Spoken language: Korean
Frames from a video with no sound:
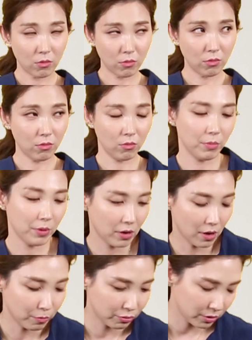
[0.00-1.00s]
어, 어,
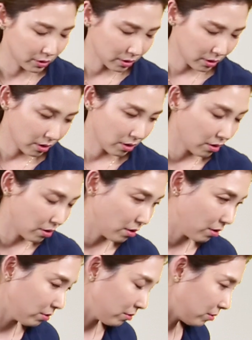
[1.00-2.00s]
배가 아프지?
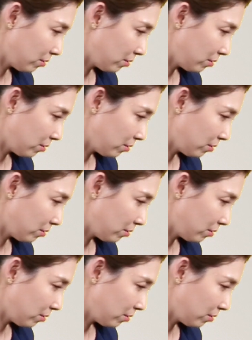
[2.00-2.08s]
아,